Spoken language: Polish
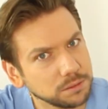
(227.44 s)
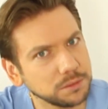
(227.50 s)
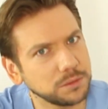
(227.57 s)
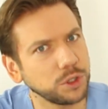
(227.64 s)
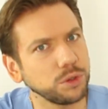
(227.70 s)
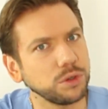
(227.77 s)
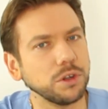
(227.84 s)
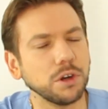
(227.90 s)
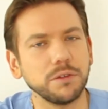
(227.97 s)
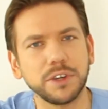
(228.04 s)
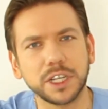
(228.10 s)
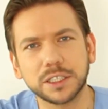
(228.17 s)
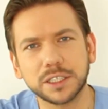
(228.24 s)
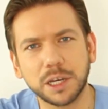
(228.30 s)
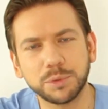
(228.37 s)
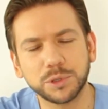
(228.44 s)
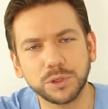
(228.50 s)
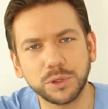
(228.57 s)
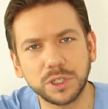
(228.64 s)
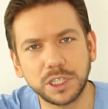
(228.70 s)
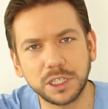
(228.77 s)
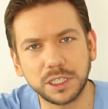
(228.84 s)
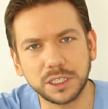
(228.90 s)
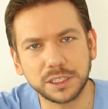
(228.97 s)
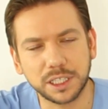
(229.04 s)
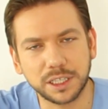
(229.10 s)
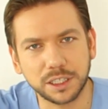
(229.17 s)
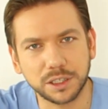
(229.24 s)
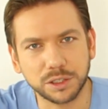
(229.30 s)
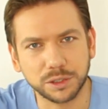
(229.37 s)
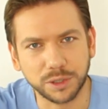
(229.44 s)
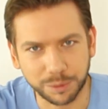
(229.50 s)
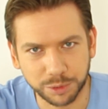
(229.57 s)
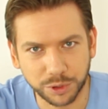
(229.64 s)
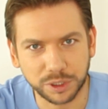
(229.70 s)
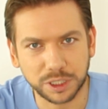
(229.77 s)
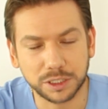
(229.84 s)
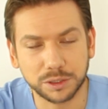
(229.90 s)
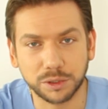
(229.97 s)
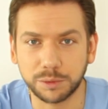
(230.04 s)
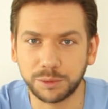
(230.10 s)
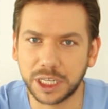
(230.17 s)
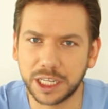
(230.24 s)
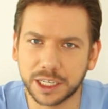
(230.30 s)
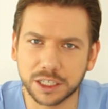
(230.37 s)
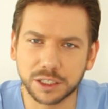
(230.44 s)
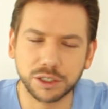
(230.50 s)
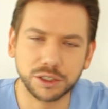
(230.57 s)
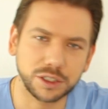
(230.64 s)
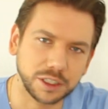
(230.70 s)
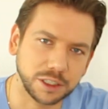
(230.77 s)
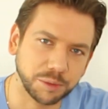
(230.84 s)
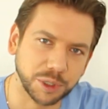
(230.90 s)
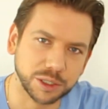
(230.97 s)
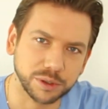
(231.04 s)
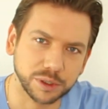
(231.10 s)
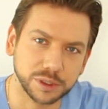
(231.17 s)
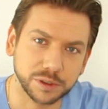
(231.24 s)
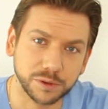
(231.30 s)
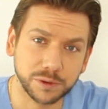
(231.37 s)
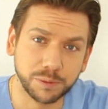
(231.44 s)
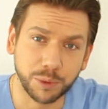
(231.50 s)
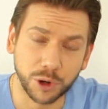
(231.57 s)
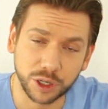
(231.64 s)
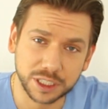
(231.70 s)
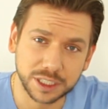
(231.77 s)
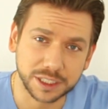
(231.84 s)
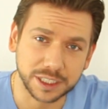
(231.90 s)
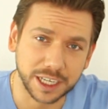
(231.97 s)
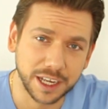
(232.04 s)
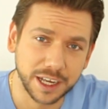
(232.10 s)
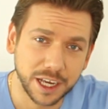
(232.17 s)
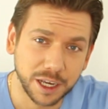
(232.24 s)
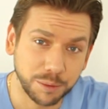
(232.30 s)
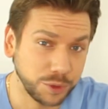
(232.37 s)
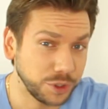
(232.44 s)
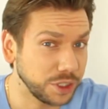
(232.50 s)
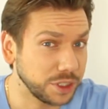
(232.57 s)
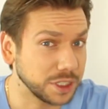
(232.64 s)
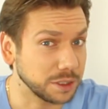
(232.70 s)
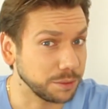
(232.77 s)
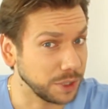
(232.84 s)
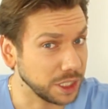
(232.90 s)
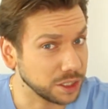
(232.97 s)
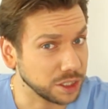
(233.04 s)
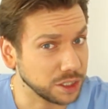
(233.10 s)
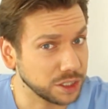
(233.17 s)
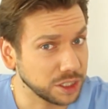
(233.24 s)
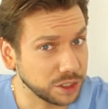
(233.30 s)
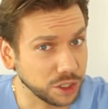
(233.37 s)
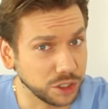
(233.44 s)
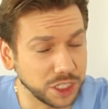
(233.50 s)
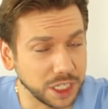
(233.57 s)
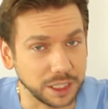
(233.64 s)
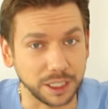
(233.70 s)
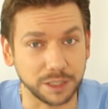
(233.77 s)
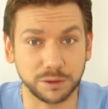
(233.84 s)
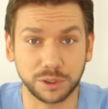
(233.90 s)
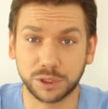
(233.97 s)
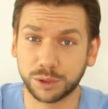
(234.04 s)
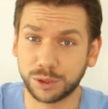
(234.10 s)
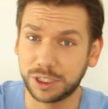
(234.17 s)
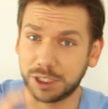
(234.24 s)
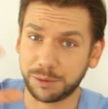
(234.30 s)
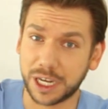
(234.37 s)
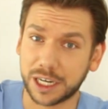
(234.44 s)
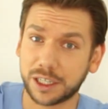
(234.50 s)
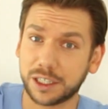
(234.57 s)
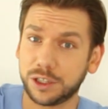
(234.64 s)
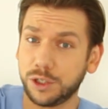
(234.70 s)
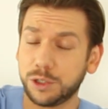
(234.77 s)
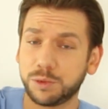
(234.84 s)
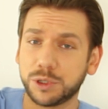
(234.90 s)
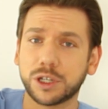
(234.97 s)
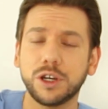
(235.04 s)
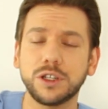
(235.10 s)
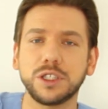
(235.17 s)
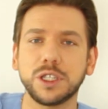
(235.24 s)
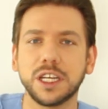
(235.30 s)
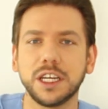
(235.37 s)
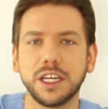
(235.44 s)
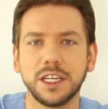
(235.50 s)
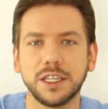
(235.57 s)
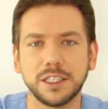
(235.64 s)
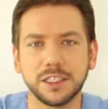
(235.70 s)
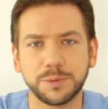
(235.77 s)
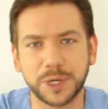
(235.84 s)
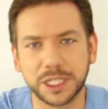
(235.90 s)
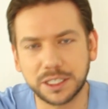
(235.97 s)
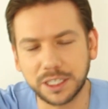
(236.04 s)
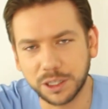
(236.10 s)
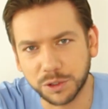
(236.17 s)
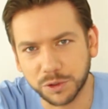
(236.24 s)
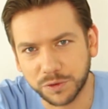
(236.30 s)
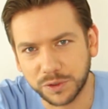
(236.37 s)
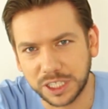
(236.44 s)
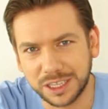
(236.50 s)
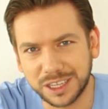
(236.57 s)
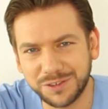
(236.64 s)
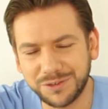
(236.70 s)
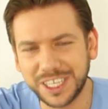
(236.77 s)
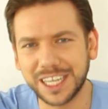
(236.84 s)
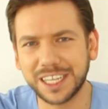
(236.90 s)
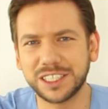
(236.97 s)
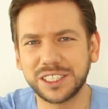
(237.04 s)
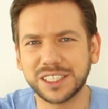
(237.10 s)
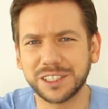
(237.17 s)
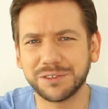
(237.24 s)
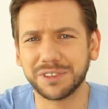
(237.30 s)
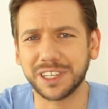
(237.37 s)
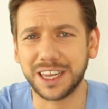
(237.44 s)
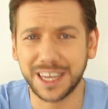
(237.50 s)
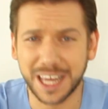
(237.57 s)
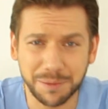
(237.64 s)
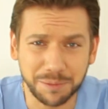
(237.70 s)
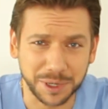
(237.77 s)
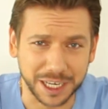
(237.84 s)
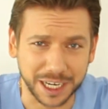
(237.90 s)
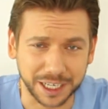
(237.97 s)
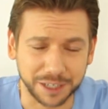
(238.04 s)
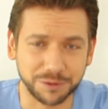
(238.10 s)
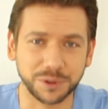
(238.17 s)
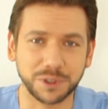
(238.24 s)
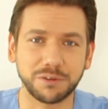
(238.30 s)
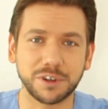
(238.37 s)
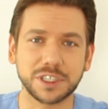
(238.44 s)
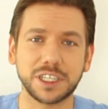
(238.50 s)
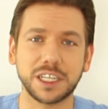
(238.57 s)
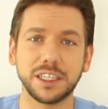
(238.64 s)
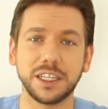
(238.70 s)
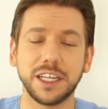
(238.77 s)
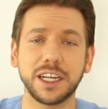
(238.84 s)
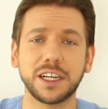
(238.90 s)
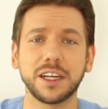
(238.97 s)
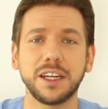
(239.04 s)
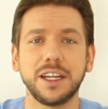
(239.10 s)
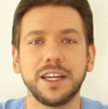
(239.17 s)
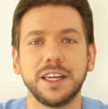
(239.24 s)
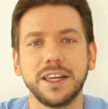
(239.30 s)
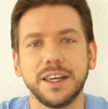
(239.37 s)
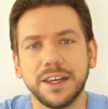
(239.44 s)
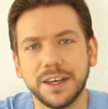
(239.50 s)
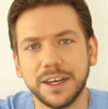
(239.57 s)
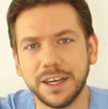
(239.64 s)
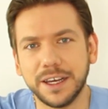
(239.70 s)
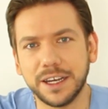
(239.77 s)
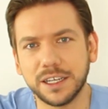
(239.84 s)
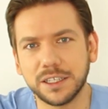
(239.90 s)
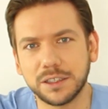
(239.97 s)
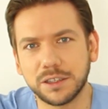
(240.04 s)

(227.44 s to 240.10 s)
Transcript: Trudno, większe absurdy, niestety to są absurdy, z którymi lekarz rodzinny pracujący w Polsce musi się zmierzyć codziennie. W związku z tym, jak ktoś przychodzi z pacjentów i twierdzi, że wie lepiej, jak refundować dany lek, e,